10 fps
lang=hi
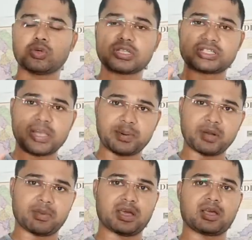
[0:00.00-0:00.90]
उस
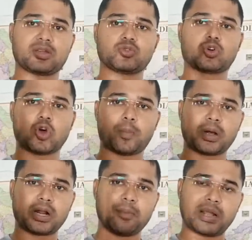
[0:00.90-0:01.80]
शिफ्ट में जो
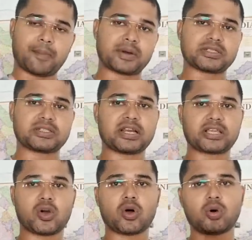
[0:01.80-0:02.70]
टॉपर रहा मेरा
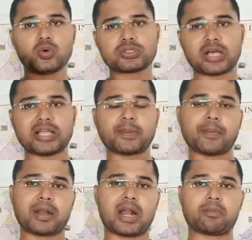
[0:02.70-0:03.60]
परसेंटेज क्या होगा उस आधार
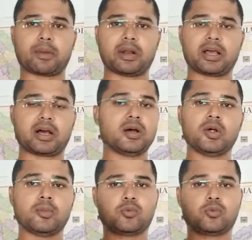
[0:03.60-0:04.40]
पे मेरा नंबर बनेगा